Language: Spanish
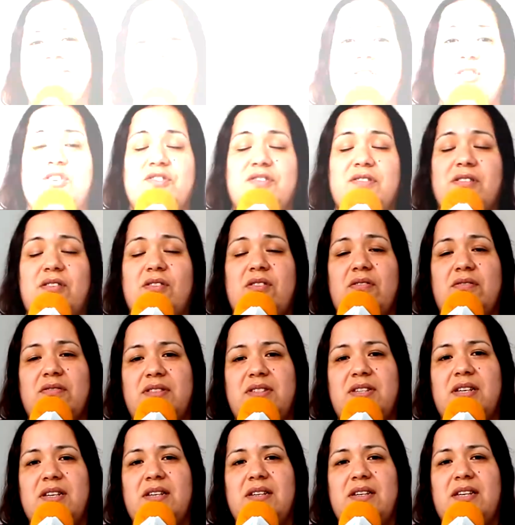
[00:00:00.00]
Yo soy
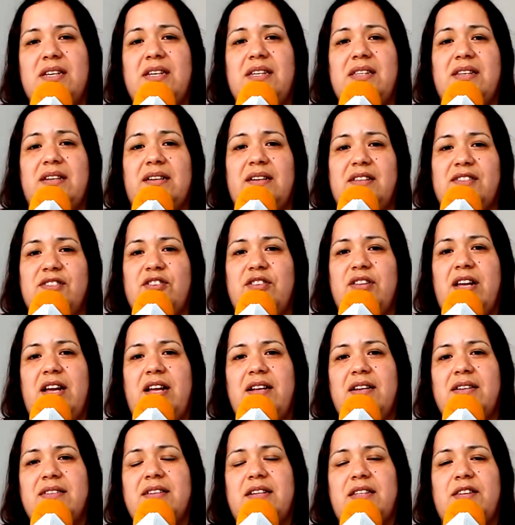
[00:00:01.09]
coaching
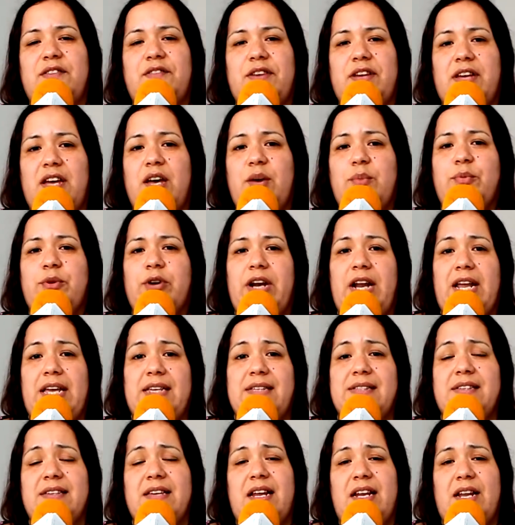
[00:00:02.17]
internacional certificado por la
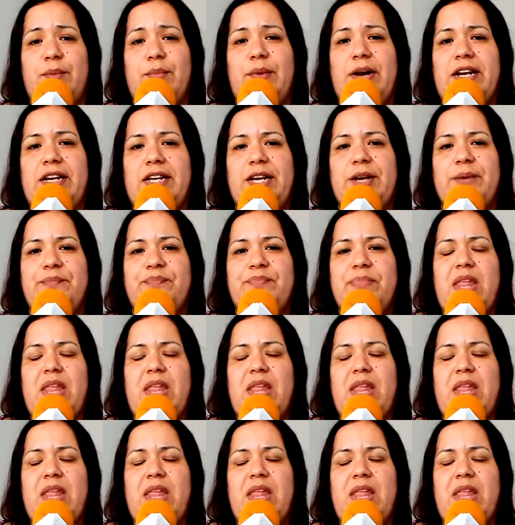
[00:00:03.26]
ICI de Alemania,